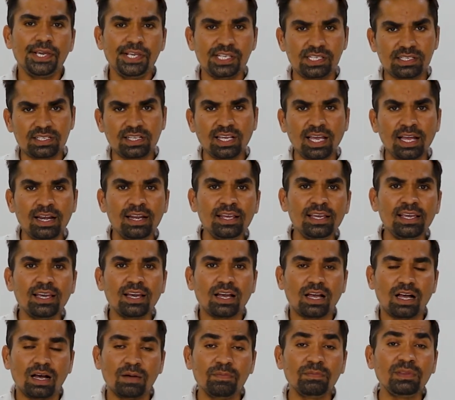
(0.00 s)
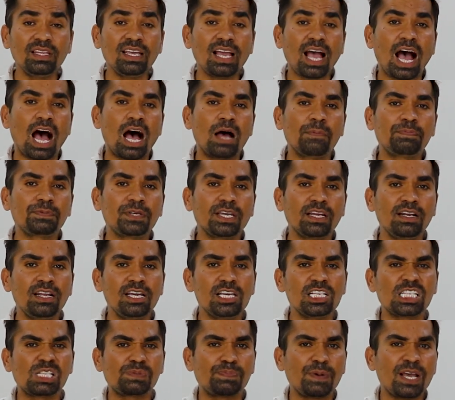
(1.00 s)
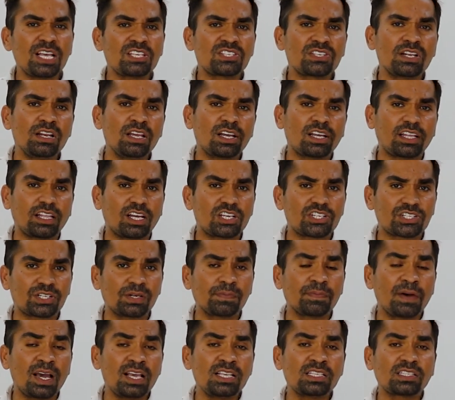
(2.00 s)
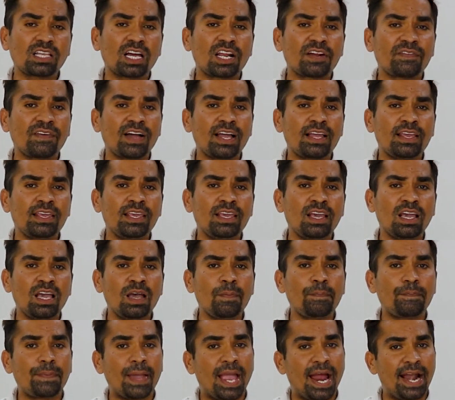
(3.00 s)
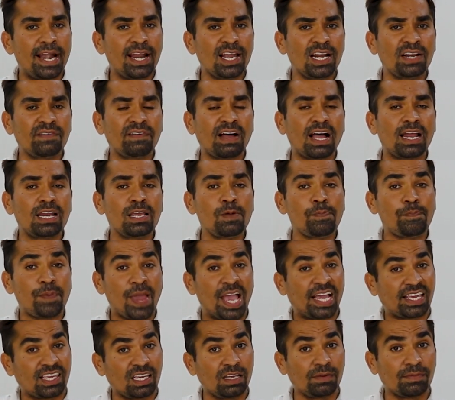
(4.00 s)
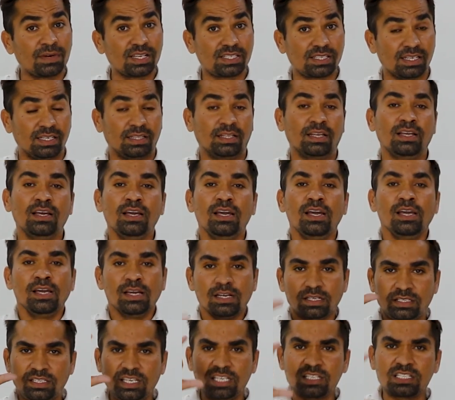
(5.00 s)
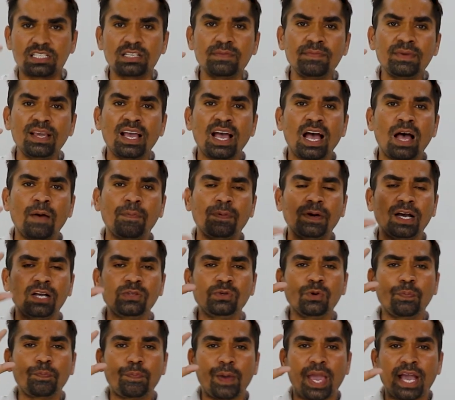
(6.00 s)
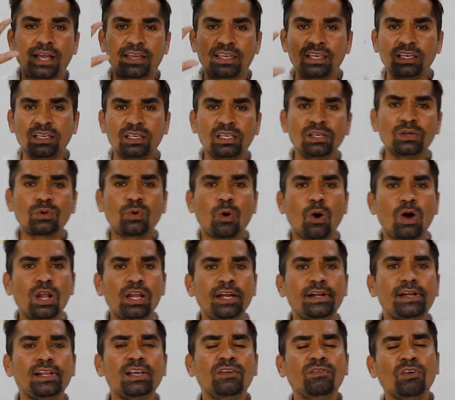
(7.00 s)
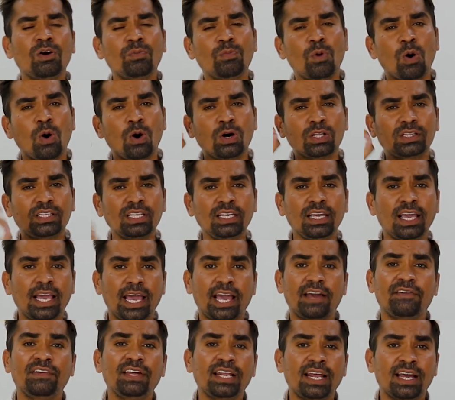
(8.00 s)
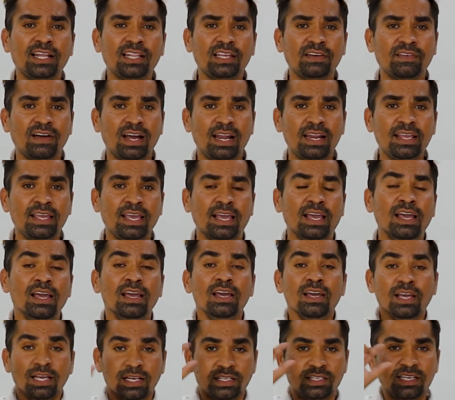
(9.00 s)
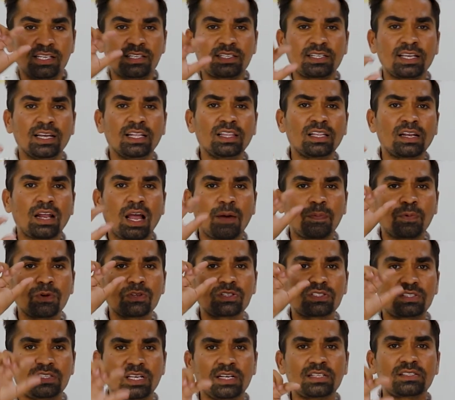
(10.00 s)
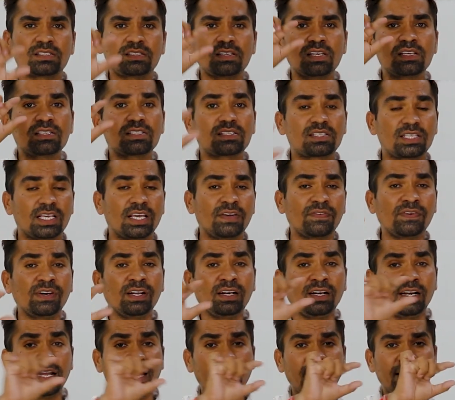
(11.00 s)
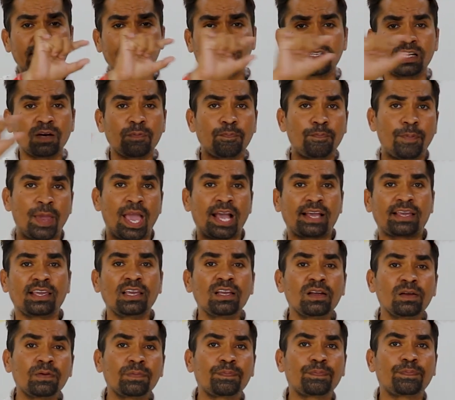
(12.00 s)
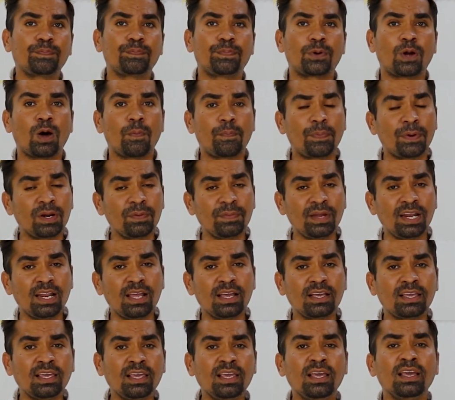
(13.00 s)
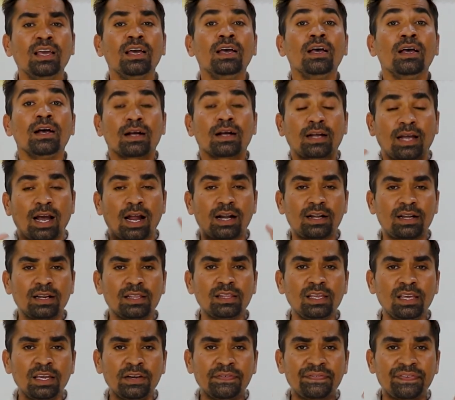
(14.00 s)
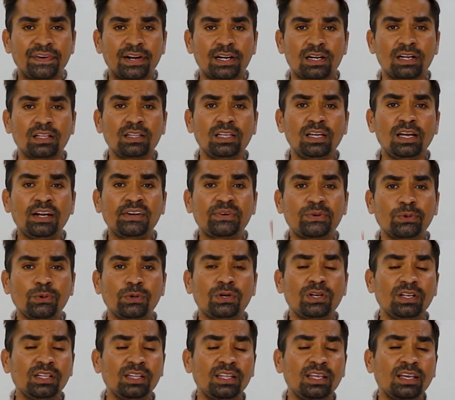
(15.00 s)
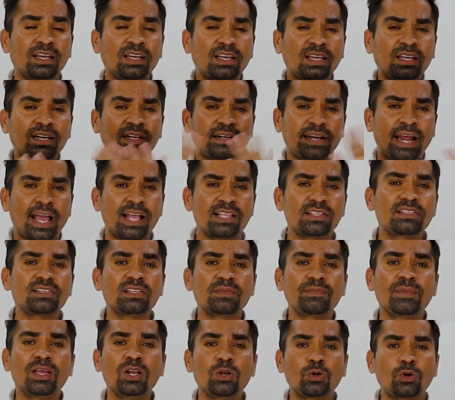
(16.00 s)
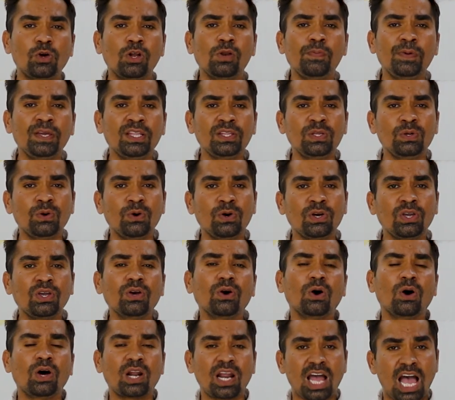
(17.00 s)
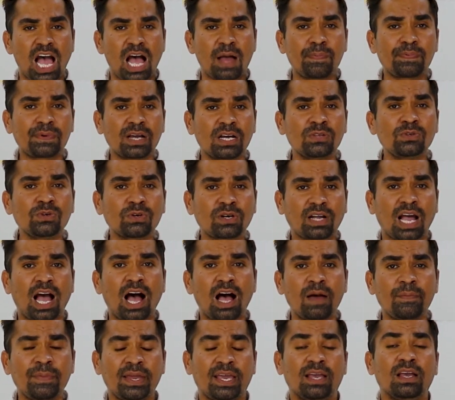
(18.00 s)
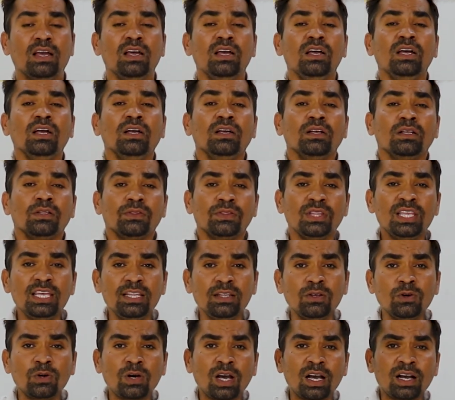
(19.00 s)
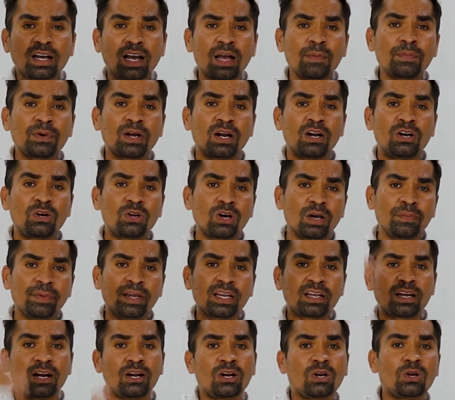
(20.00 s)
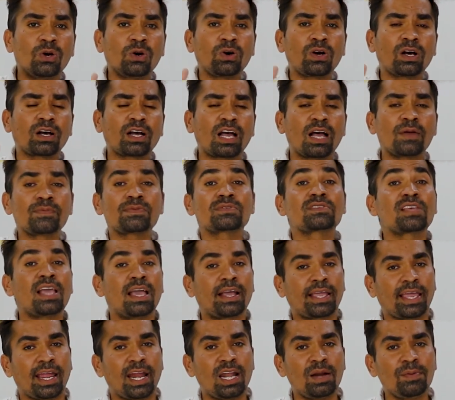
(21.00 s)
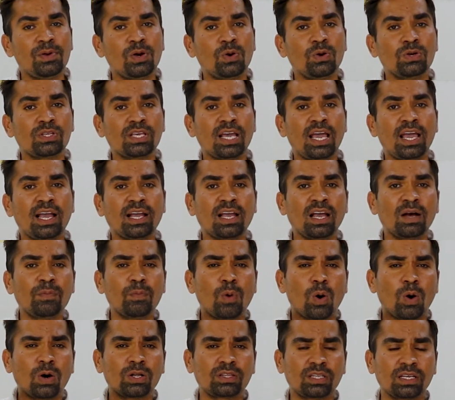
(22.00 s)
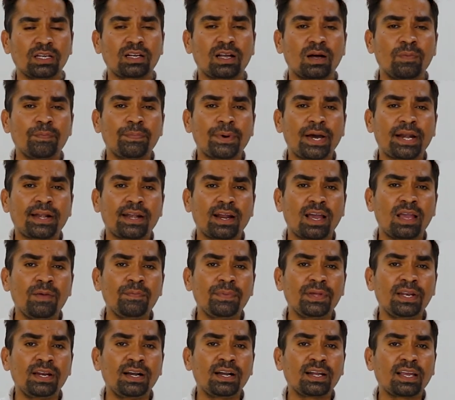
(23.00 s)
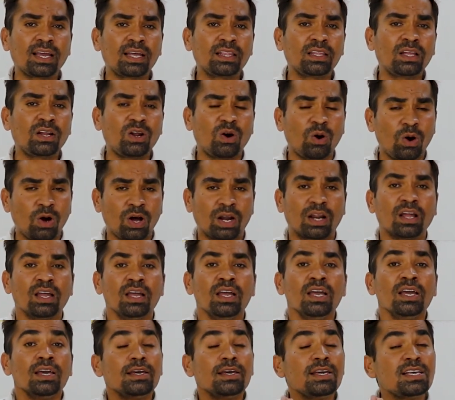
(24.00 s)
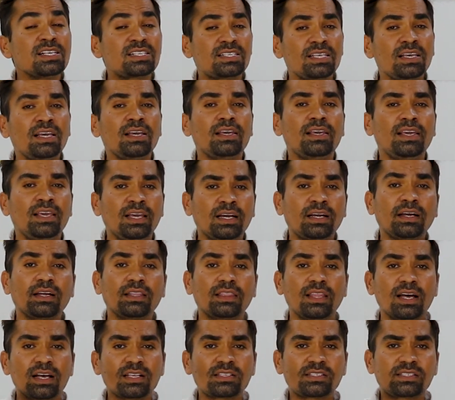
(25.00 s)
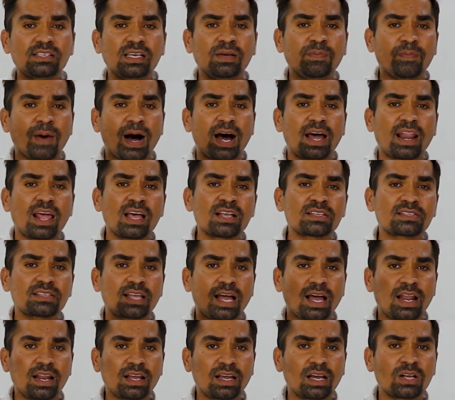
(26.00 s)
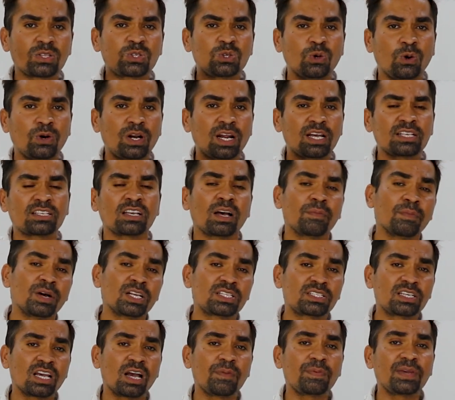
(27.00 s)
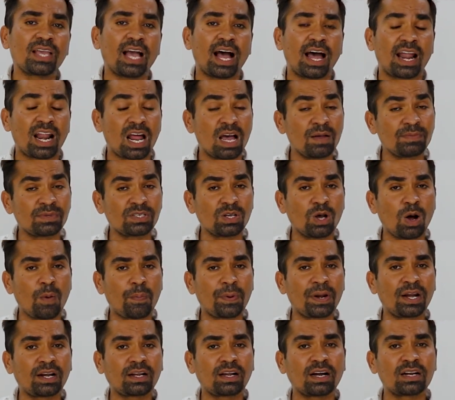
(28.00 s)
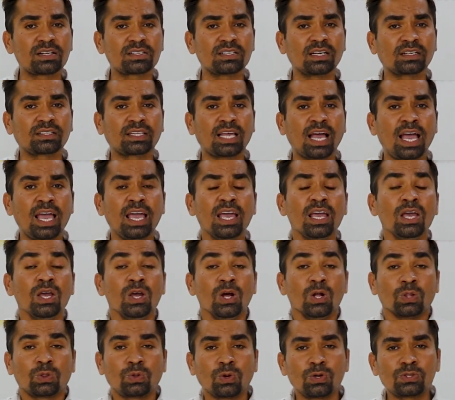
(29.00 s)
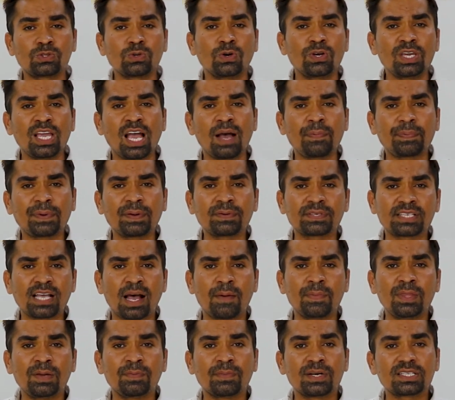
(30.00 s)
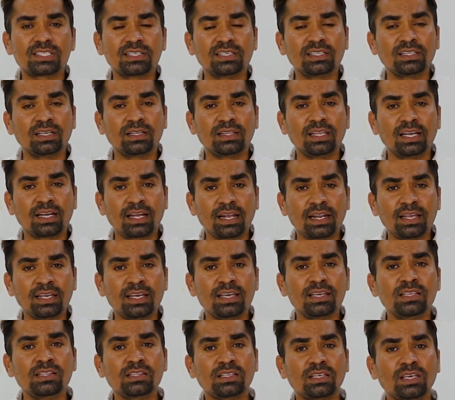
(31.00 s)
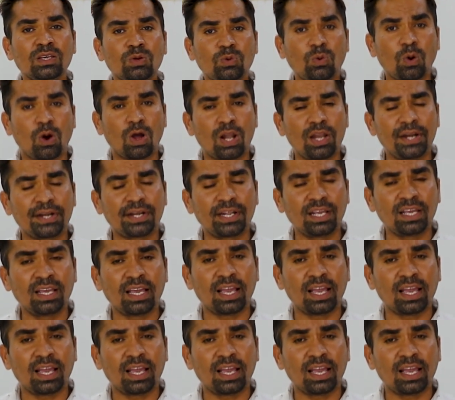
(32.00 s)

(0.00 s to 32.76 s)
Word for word: इसके लिए हमने आपके लिए स्पेशली कस्टमाइज करवाई है पैडल वाली पैकिंग मशीन जिसमें आपका जो पैकिंग की क्वालिटी है वो बहुत ही हैवी रहने वाली है जिसके अंदर आपको सिक्स से सेवन लेयर तक पैकिंग प्रॉपर मिलेगी कटने फटने टूटने की टेंशन बिल्कुल भी नहीं होगी और आपका जो काम है दिनों का काम घंटों में घंटों का काम सेकेंड में हो जाएगा बहुत ही कम टाइम पीरियड के अंदर और इसे एक 10 से 12 साल का छोटा सा बच्चा भी आराम से ऑपरेट कर सकता है तो जो ये आपके सामने मशीनें दिख रही है इनकी क्वालिटी